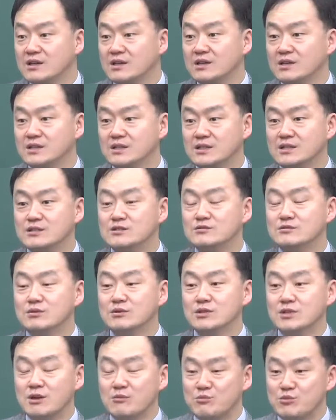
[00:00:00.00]
그리스도
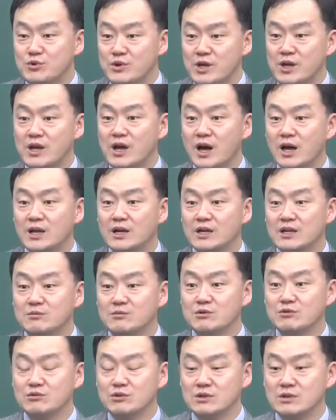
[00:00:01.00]
때문에
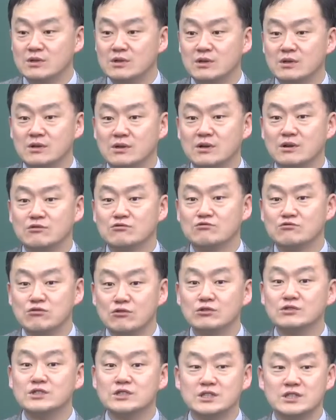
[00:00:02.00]
하나님이 우리를
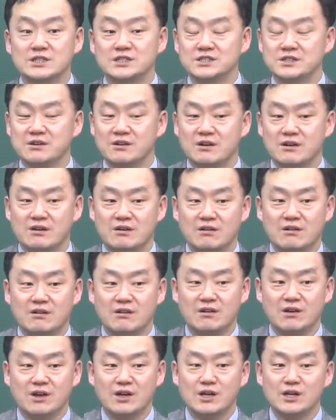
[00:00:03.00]
구원시키신 거예요.
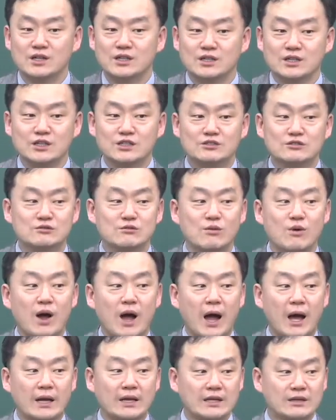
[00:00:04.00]

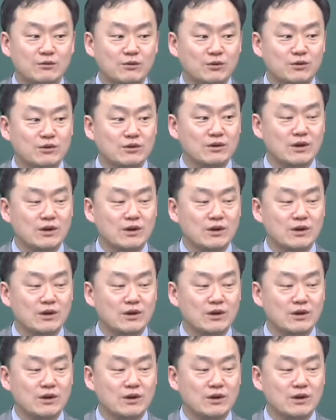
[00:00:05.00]
그리스도가 아니고는